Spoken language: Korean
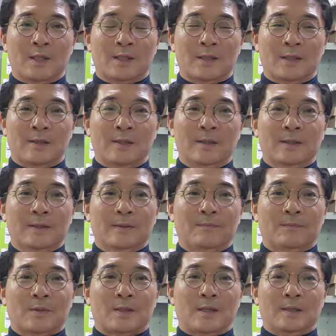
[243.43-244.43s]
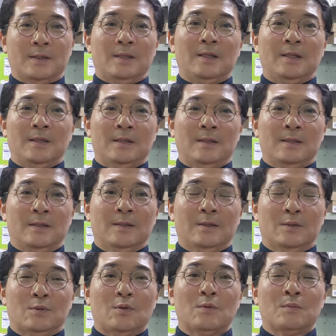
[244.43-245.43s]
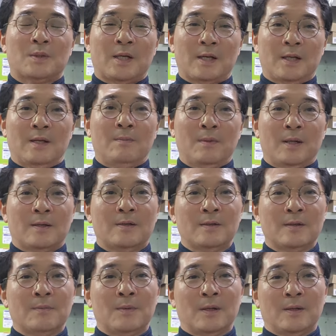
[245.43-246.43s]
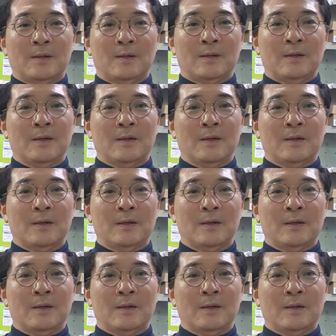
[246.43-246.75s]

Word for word: 위해서 같이 손님 상이 냅니다 그러면은